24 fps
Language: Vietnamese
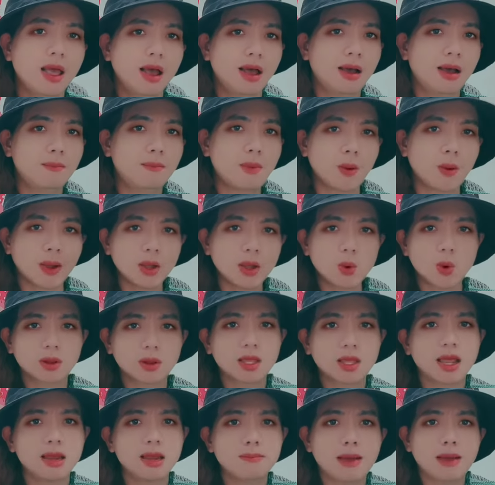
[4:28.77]
ờ, một cái
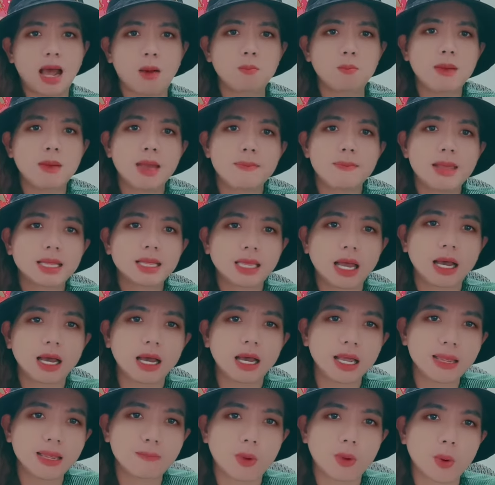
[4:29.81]
cuộc thi mà không ai biết
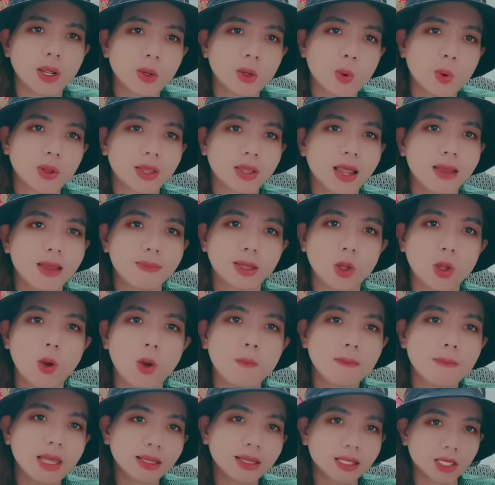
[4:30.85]
tới một cái cuộc thi mà tôi
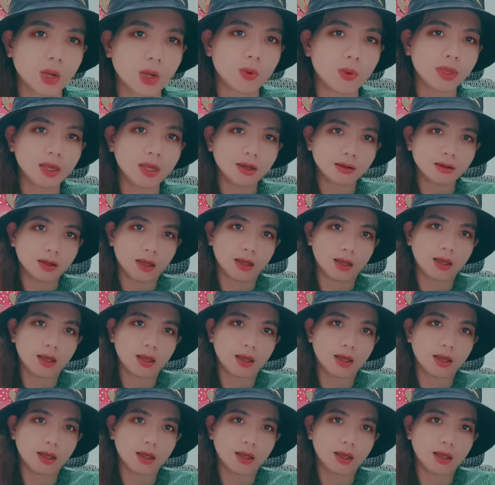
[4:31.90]
không biết là tổ chức